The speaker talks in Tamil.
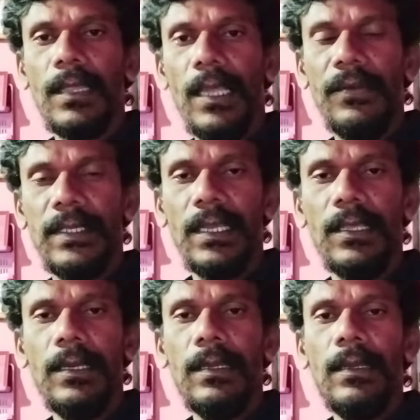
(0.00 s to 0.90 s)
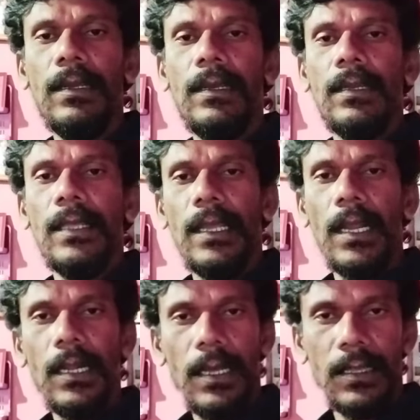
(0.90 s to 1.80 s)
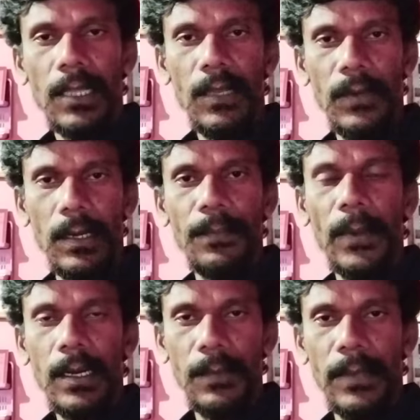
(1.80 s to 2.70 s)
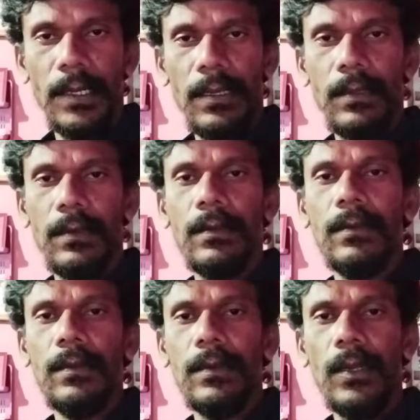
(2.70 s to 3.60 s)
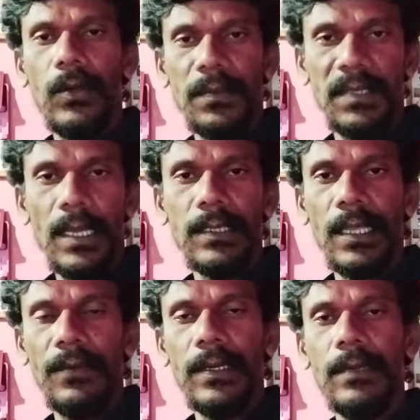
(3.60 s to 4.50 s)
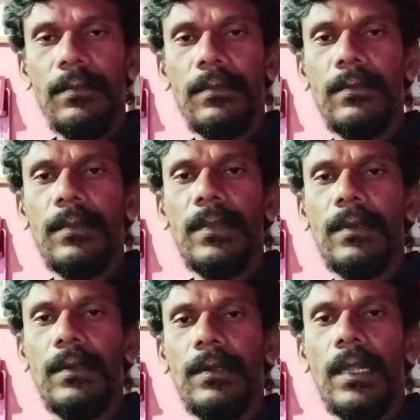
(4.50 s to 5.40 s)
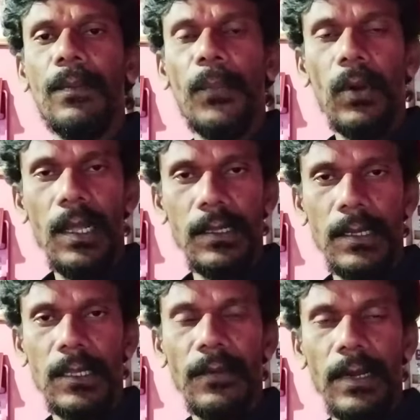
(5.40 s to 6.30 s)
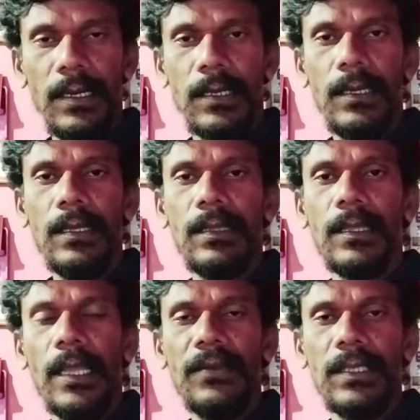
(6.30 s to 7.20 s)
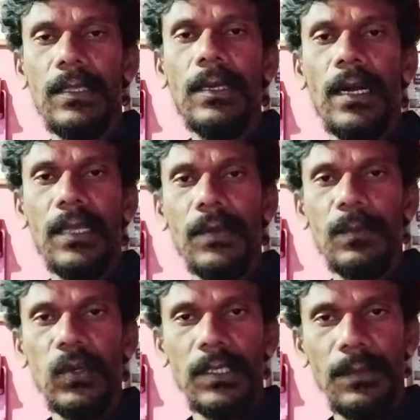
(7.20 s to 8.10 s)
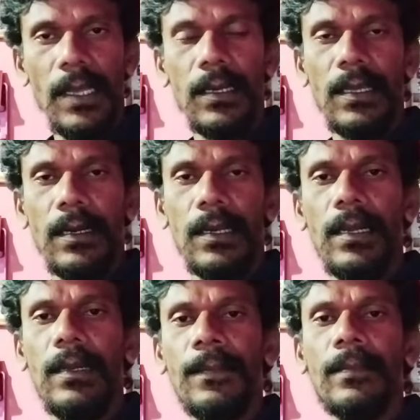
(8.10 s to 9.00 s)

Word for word: தயவு செய்து இதை எல்லா தலைவர்களும் பார்க்கும்படி எல்லோரும் சேர் செய்ய வேண்டும் நம் பொருளாதாரத்தை வளர்க்க தயவு செய்து அனைவரும் ஒற்றுமையாக இருங்கள்